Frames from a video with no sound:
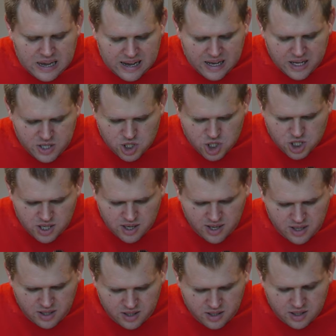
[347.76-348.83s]

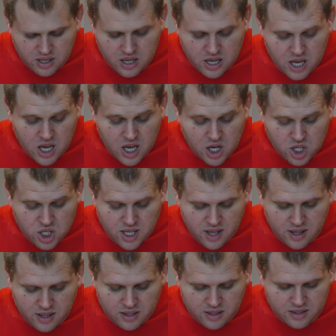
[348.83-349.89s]
ansteigen.
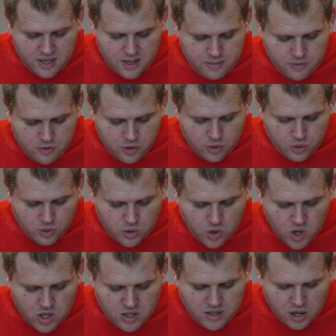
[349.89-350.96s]
Stärkere Nebenwirkungen
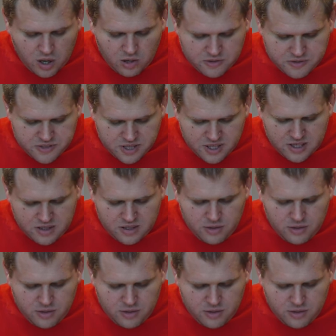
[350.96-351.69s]
können auftreten.